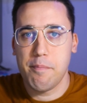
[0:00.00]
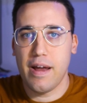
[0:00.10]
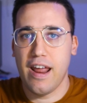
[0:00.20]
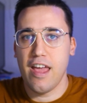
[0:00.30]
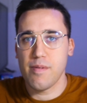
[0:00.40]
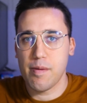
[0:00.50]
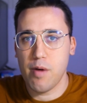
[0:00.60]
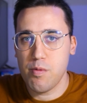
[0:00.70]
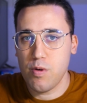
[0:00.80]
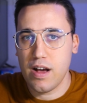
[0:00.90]
Para ello
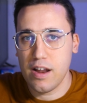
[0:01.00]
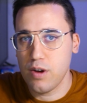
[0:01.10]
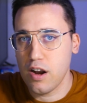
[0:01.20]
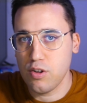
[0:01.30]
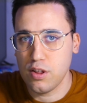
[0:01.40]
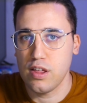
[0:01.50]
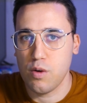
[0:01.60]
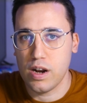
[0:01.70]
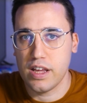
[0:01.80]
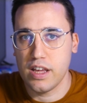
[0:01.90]
vamos a buscar una noticia
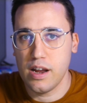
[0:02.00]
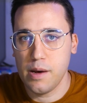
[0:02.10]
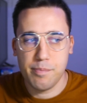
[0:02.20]
cualquiera.